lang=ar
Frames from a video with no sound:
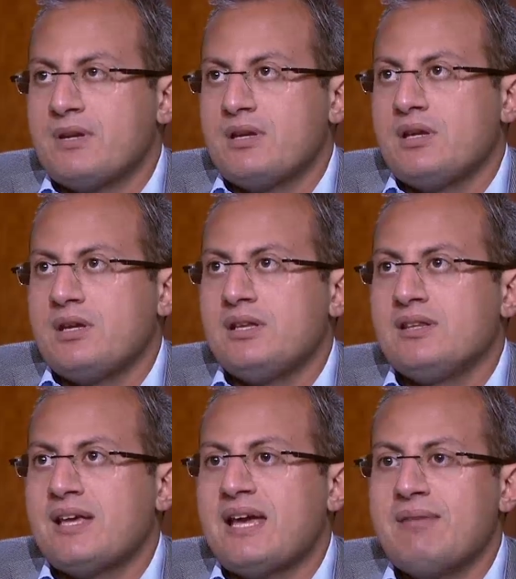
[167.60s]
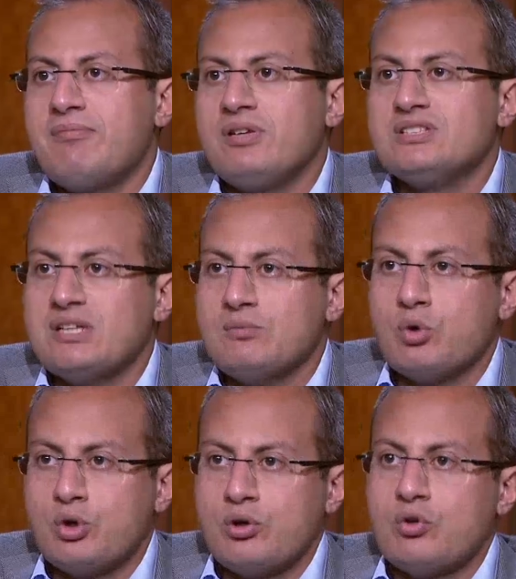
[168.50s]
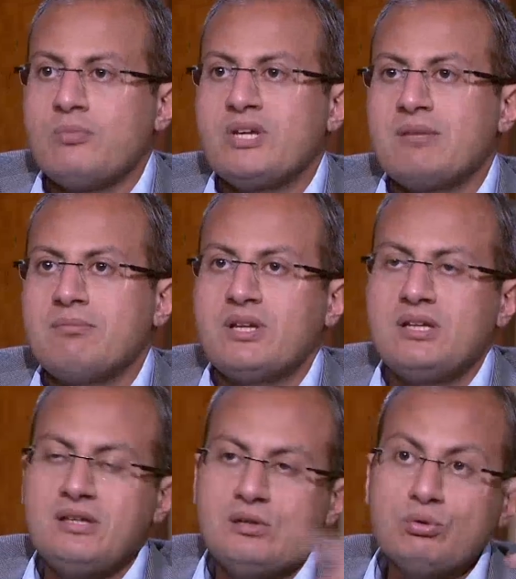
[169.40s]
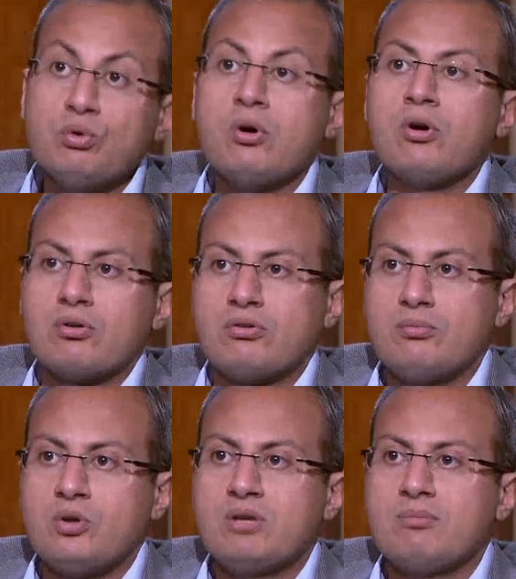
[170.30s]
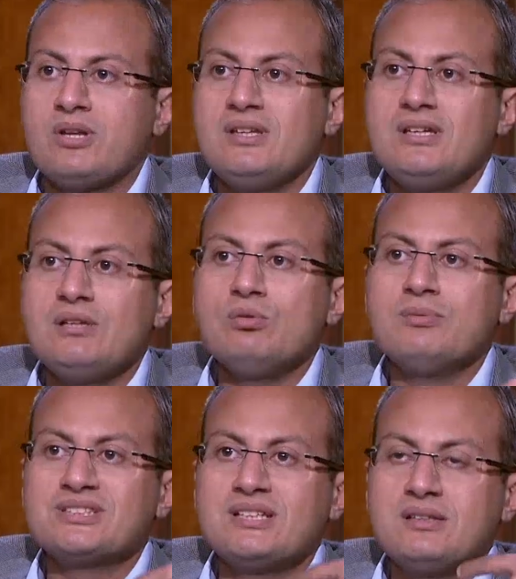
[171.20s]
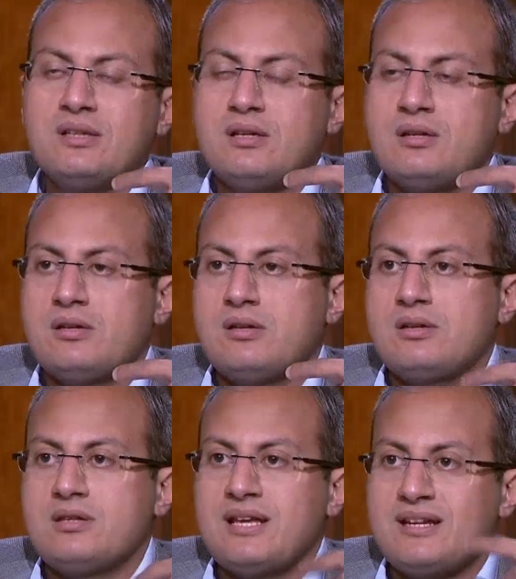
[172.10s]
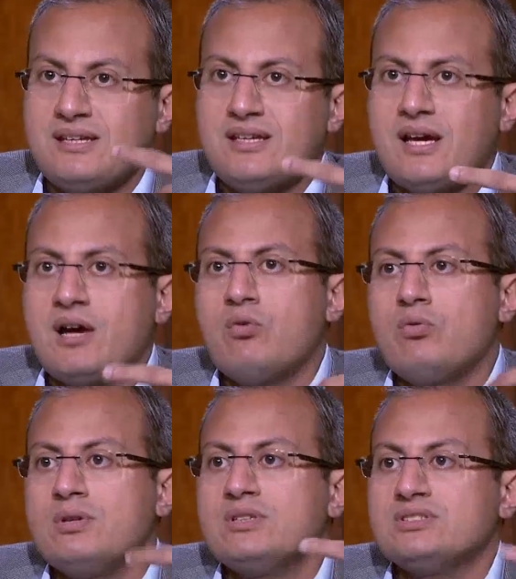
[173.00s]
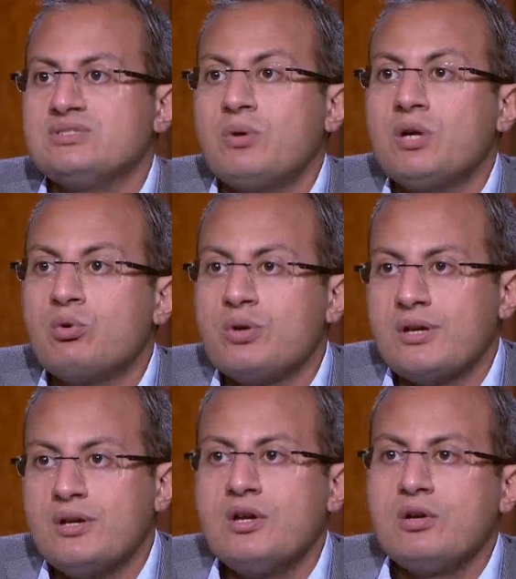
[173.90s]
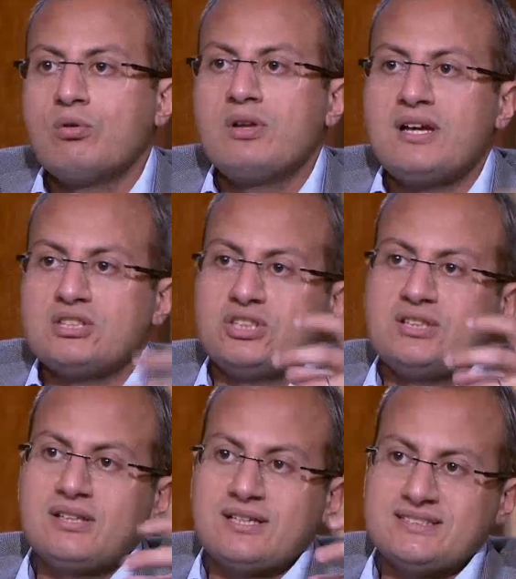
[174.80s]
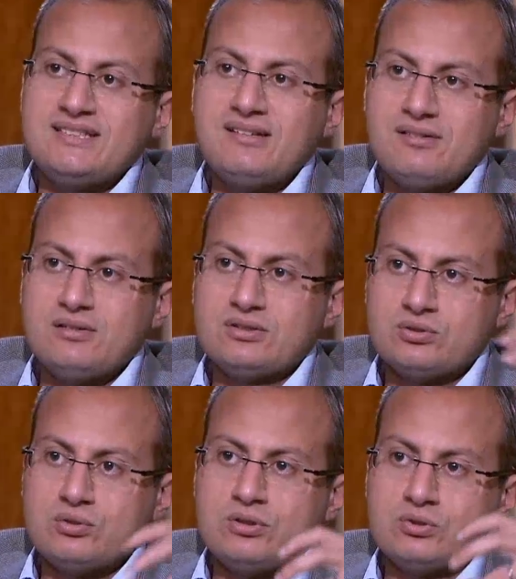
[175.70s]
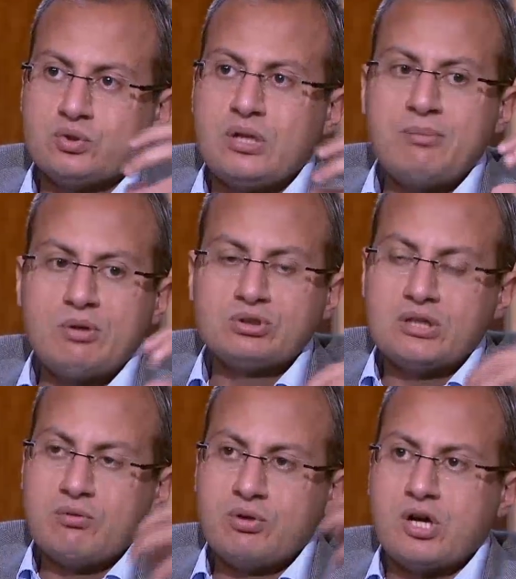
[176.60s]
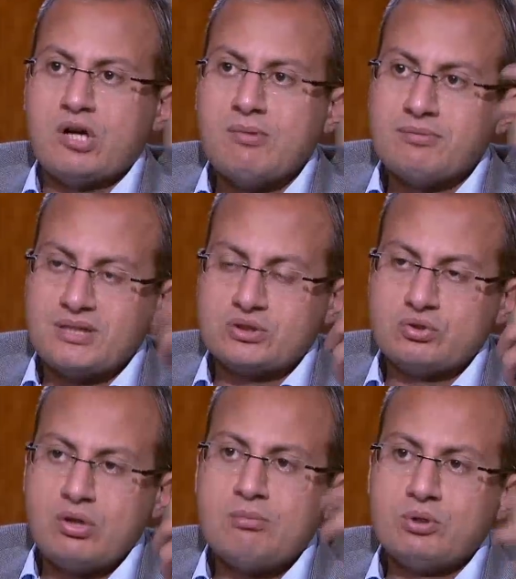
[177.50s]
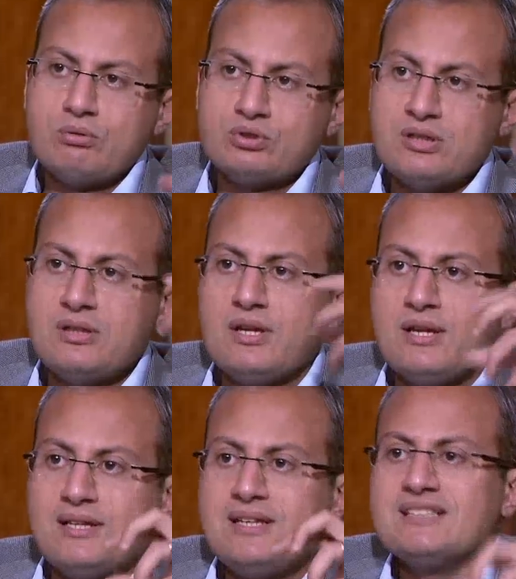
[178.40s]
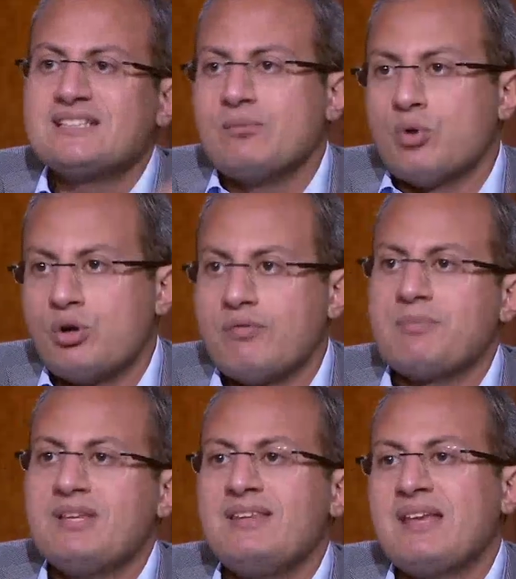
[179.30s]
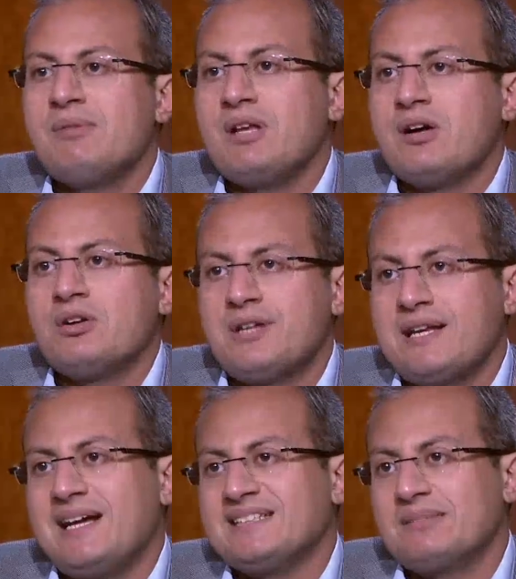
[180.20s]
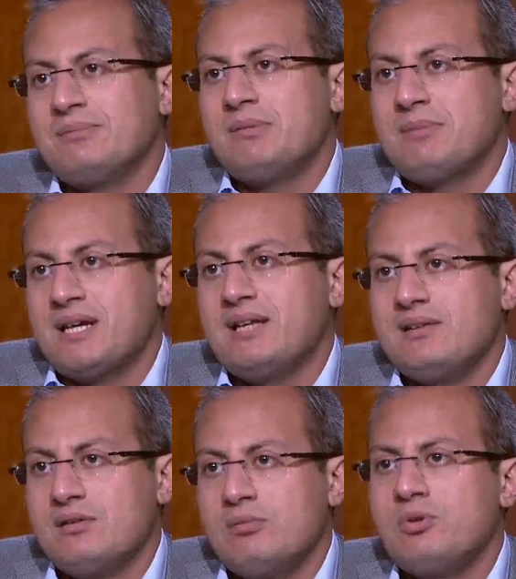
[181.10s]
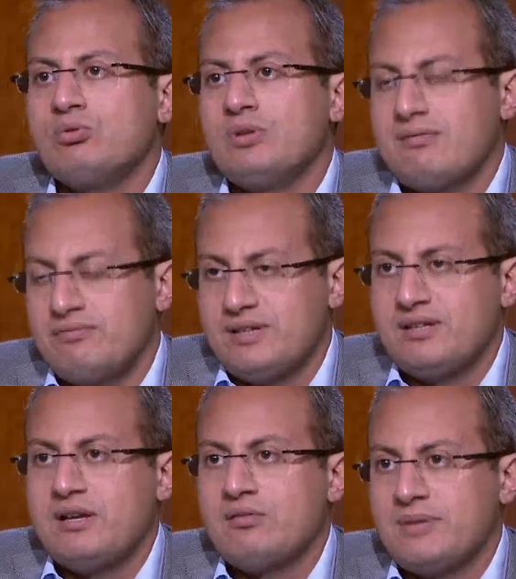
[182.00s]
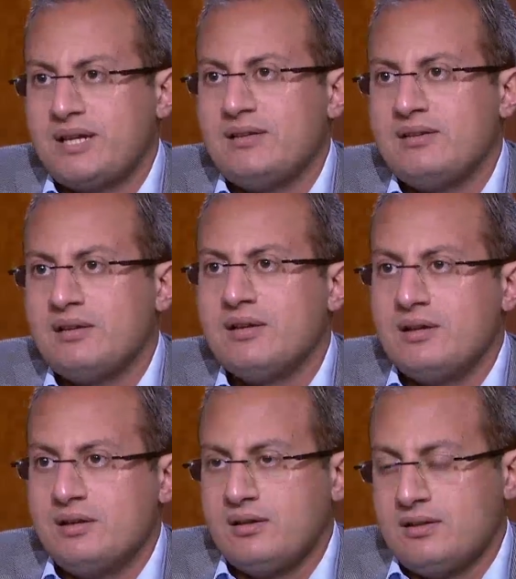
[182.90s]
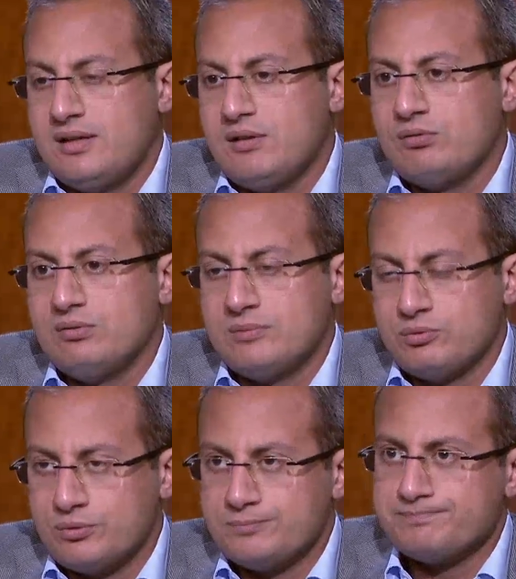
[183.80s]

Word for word: آه، التهاب في جذع المخ ان هو ممكن يجي يجيله دوار ممكن يجي يجيله مثلا ترجيع او ازدواج رؤيه كل ده عشان تاثير الصداع بيوصل او الكهرباء بتاعت الصداع بتوصل لجذع المخ فبتبتدي تعمل اعراض على حسب المكان اللي هو بيكون افكتد او المكان نعم اللي جاله طبعا الموضوع. انا